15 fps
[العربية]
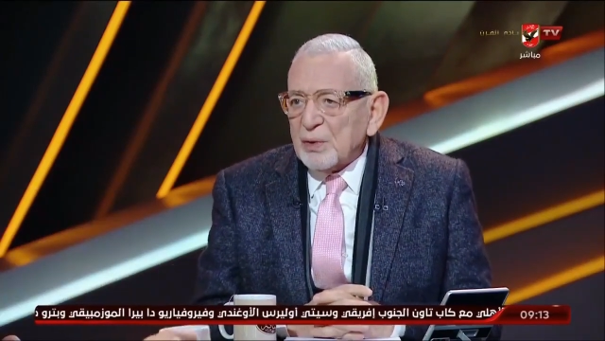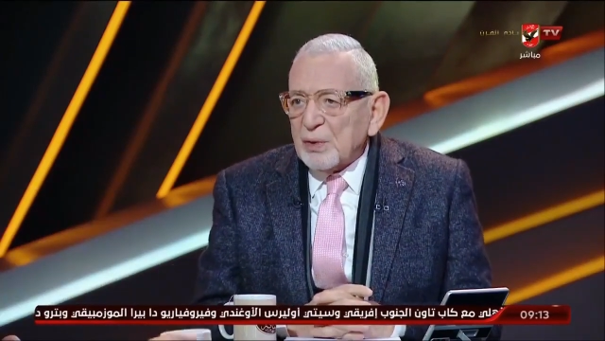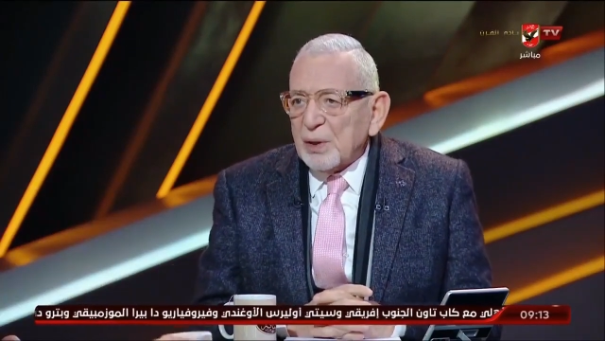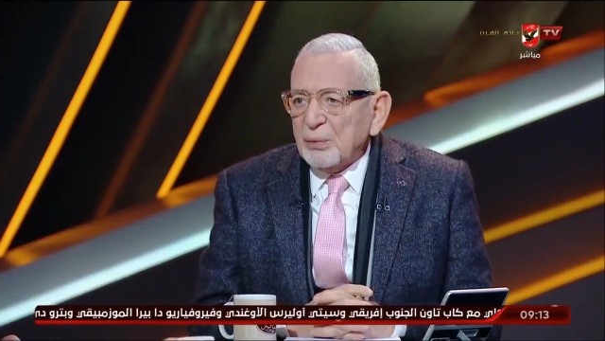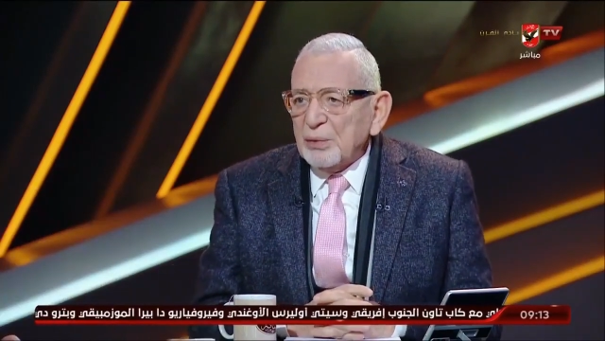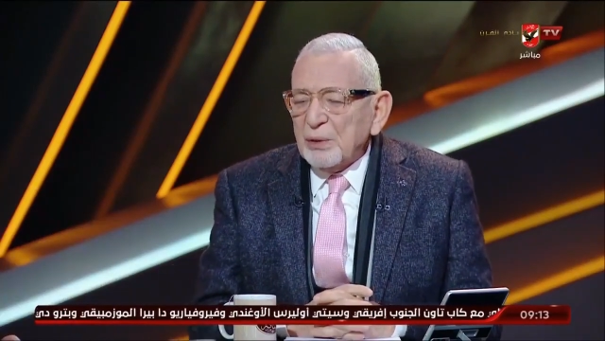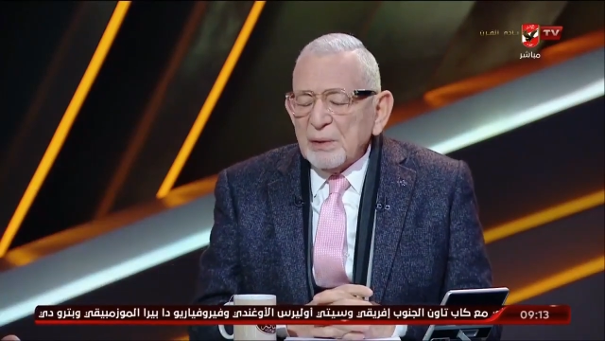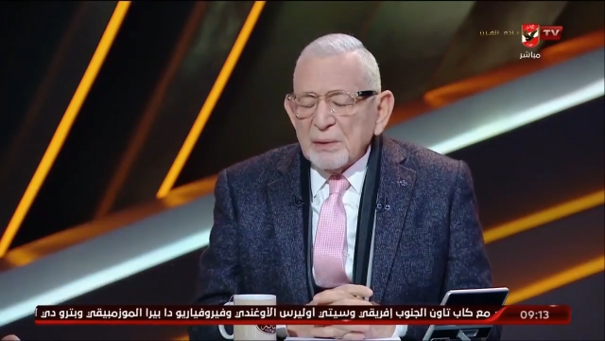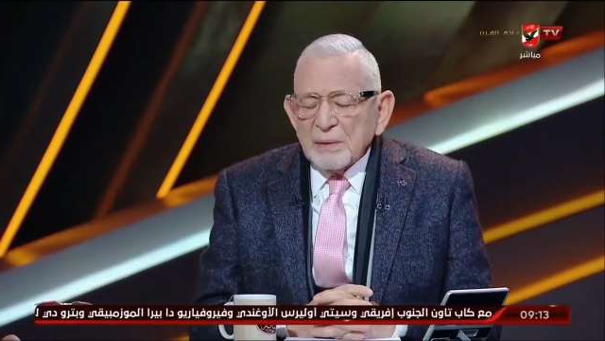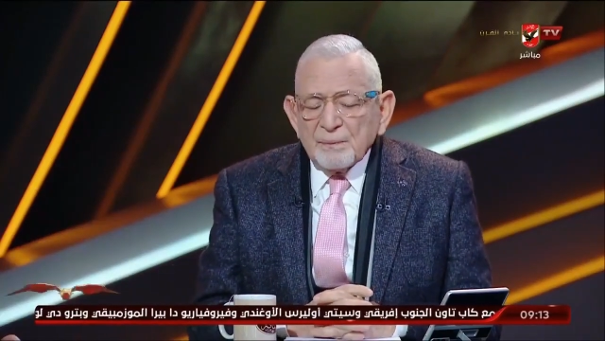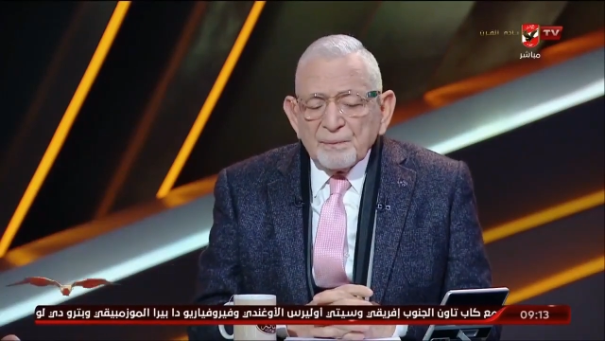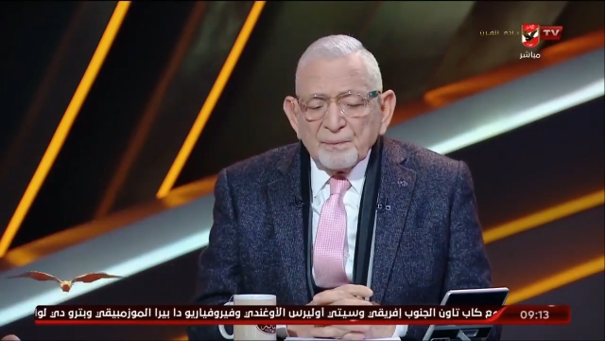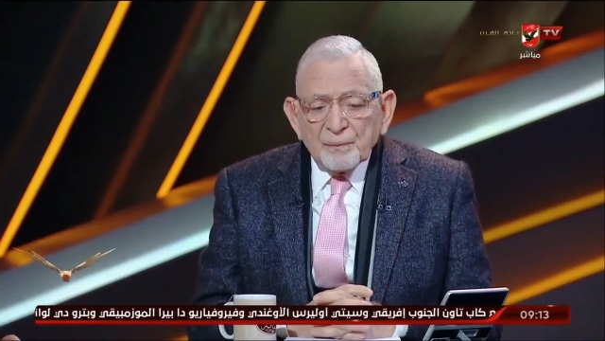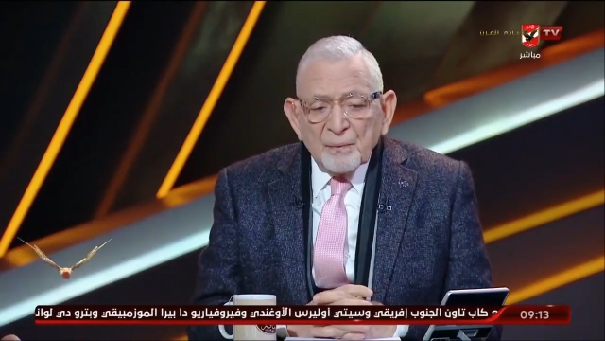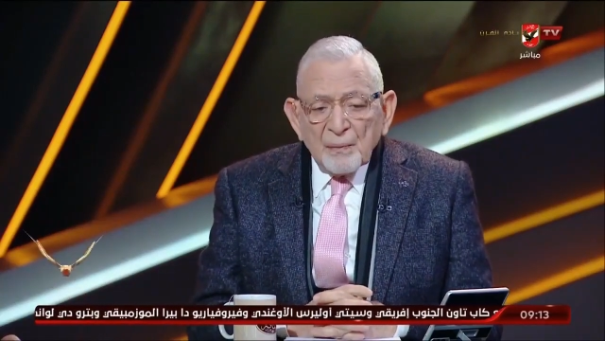ثابت
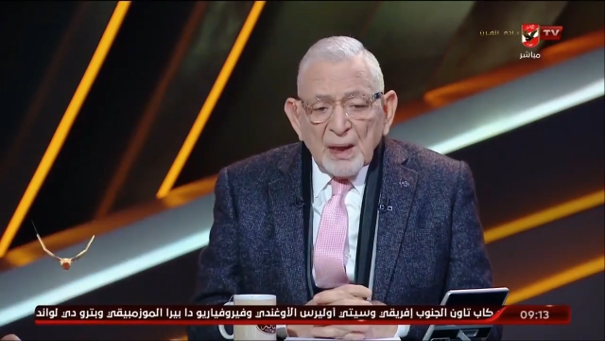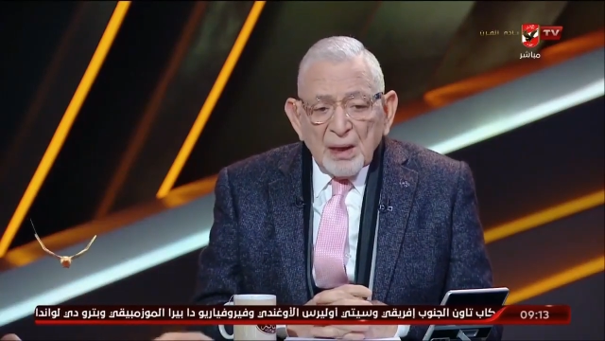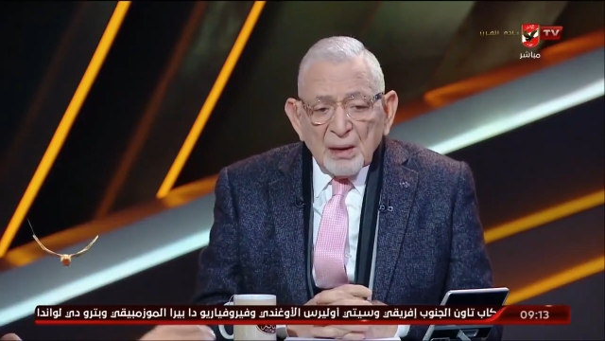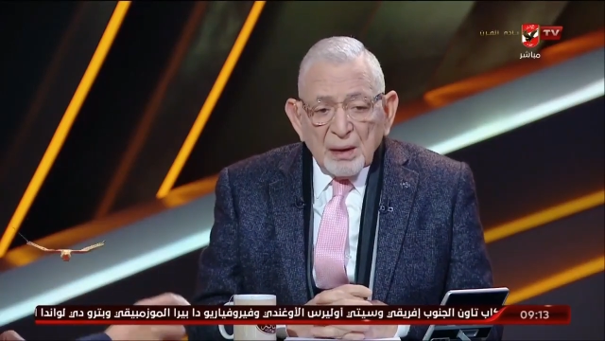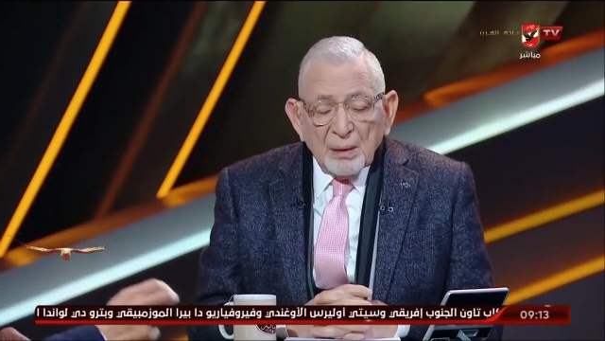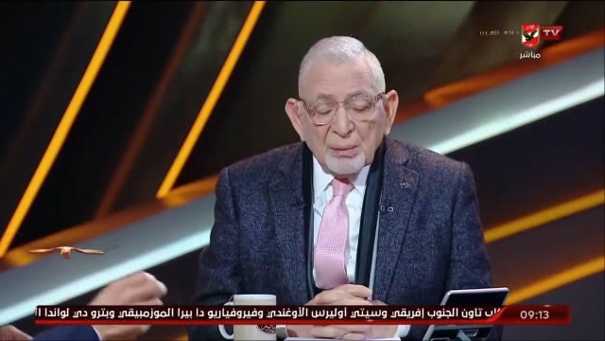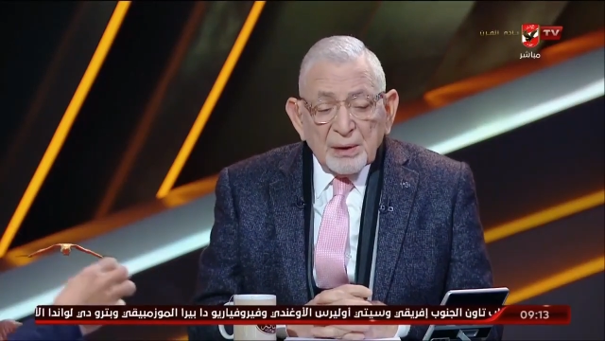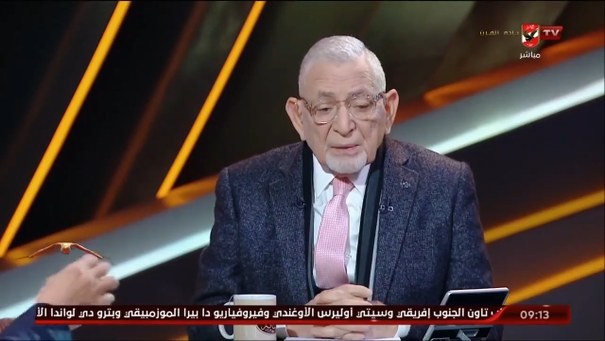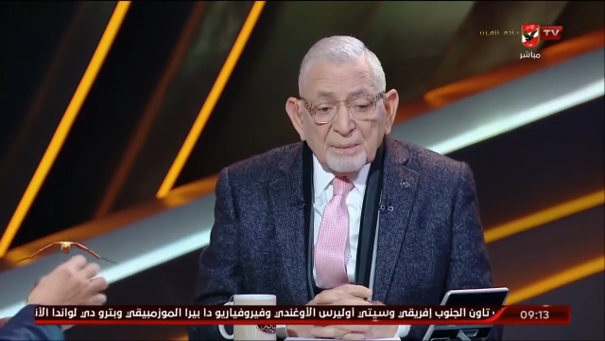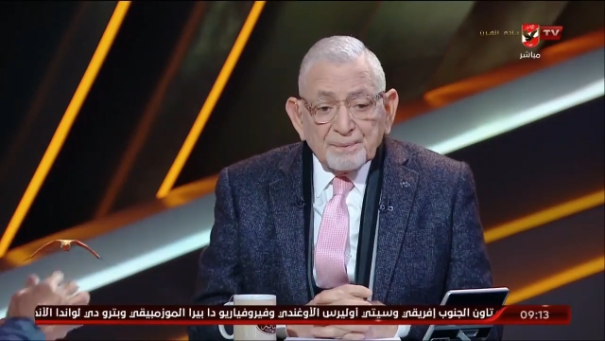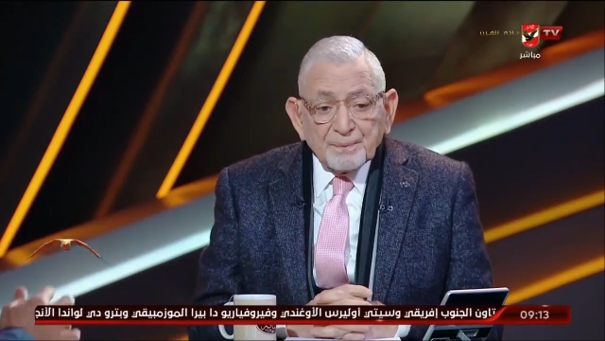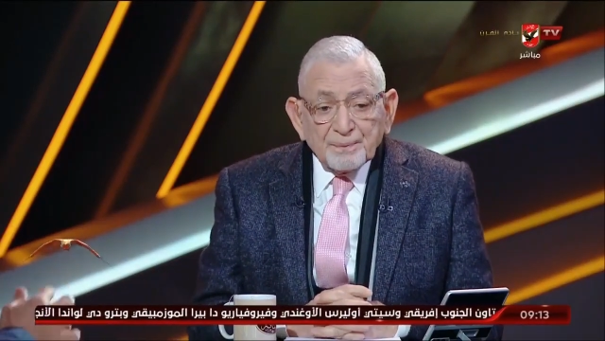ثابت